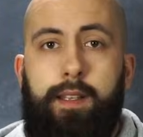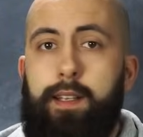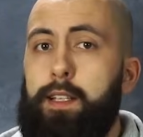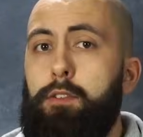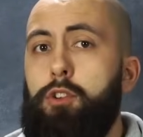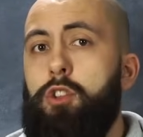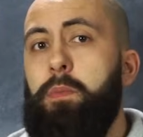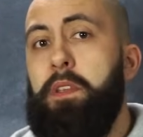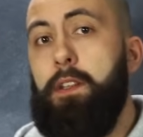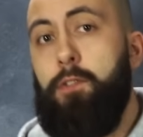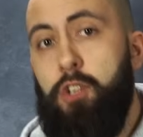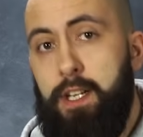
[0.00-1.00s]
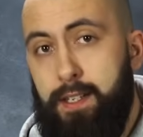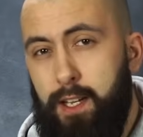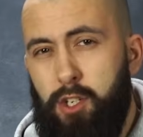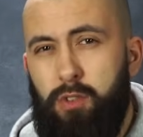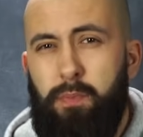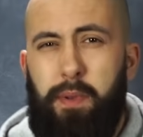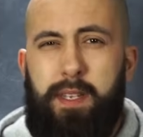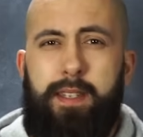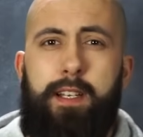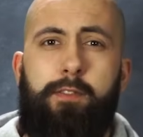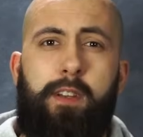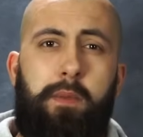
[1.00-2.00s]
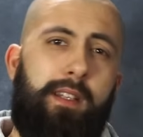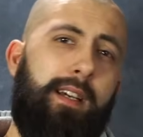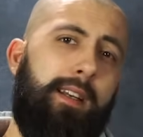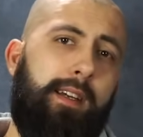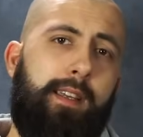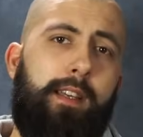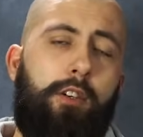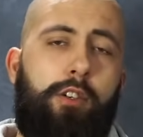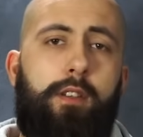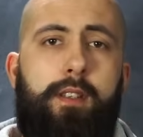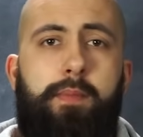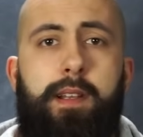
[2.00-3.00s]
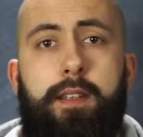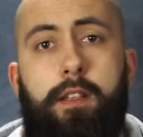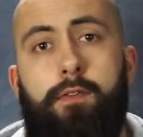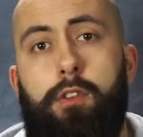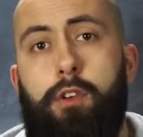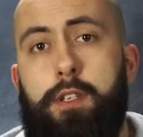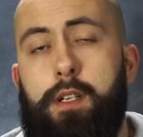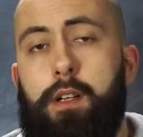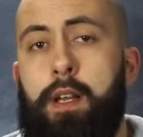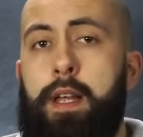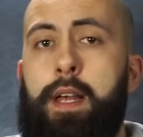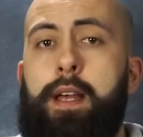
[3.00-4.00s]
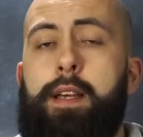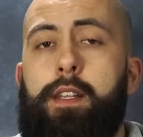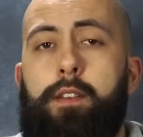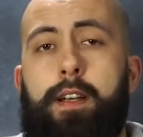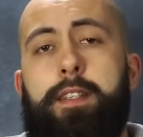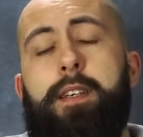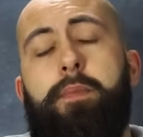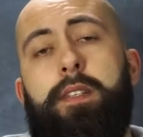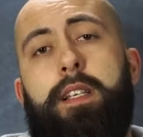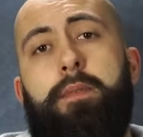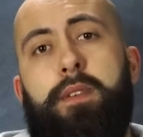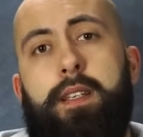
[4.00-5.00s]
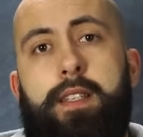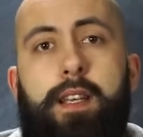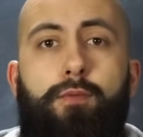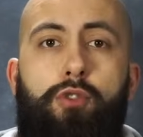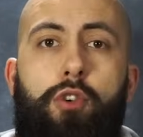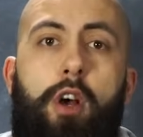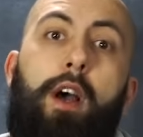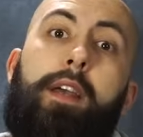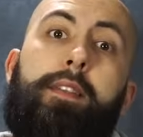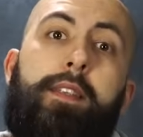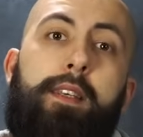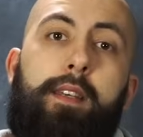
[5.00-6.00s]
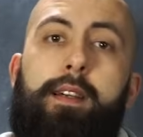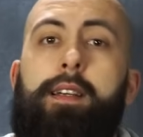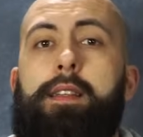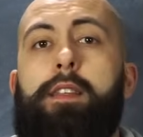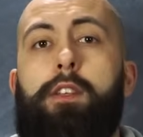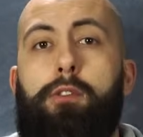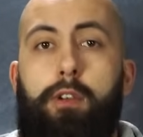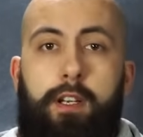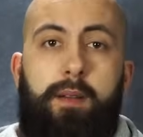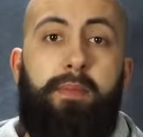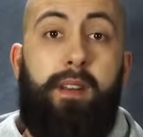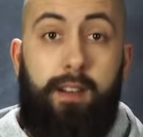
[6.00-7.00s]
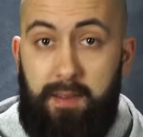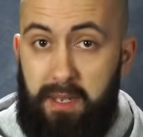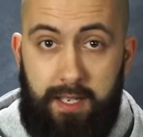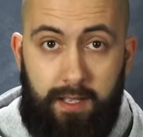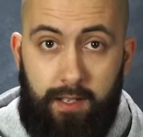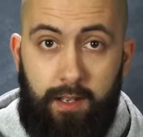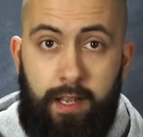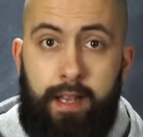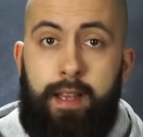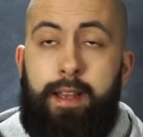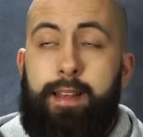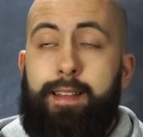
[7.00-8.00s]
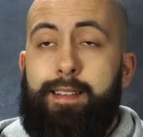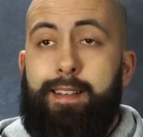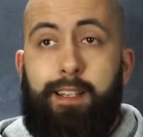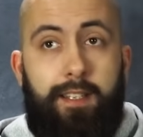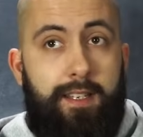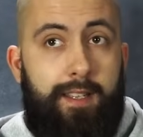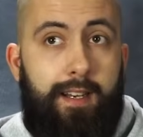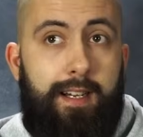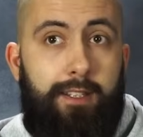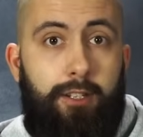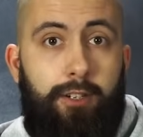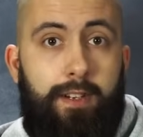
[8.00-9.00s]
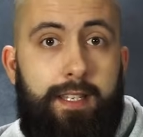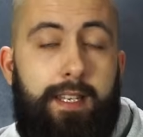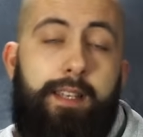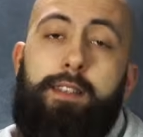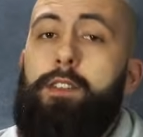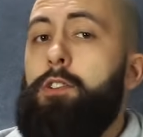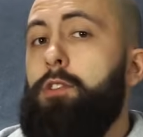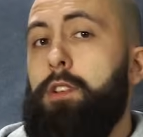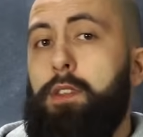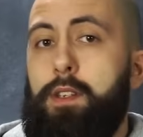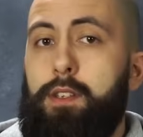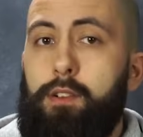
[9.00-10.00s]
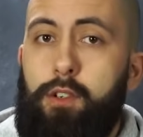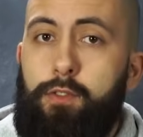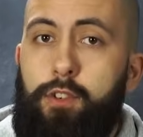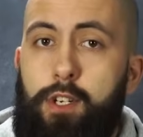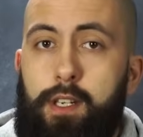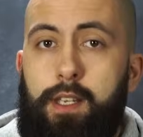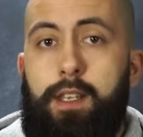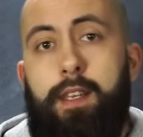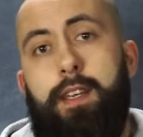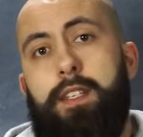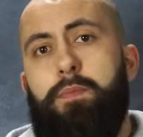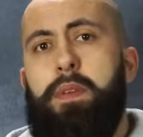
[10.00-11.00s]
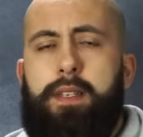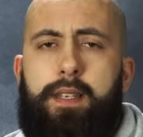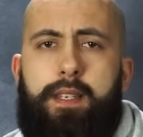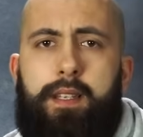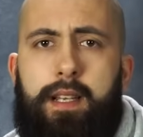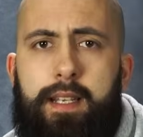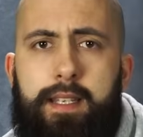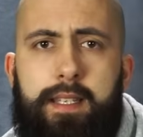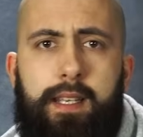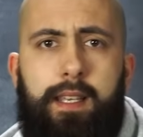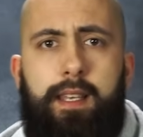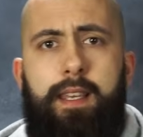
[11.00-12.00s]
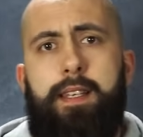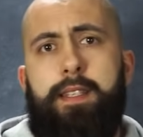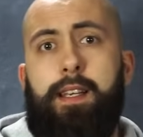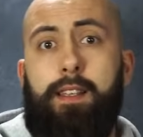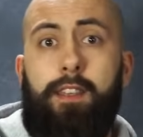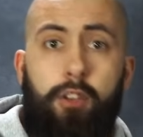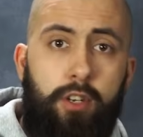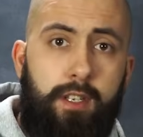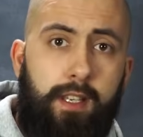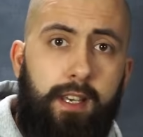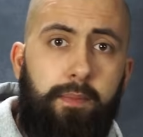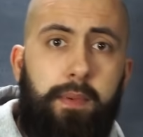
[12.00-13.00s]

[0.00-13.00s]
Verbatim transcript: И для того, чтобы не отвечать каждому персонально в комментариях, я решил запилить этот видосик. Давайте определимся с тем, что IT — это не только программисты. Как ни странно, на в IT есть еще и тестировщики, есть бизнес-аналитики, есть технические